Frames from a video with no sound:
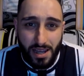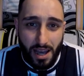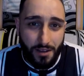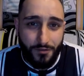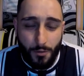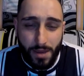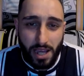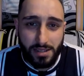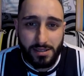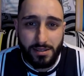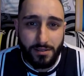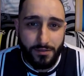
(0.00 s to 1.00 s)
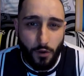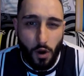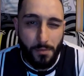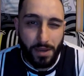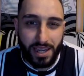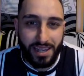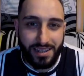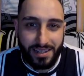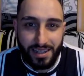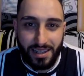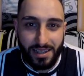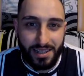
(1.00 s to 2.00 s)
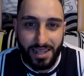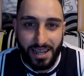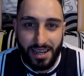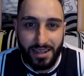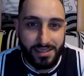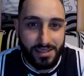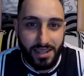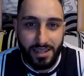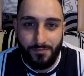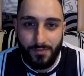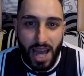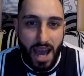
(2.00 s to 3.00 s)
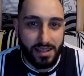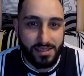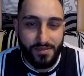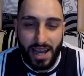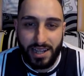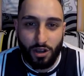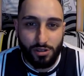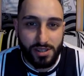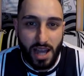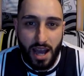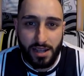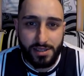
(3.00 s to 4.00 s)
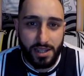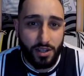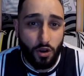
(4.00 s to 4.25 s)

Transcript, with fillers: äh, vom ersten Vorbericht äh, hier äh, im Jahr 2018.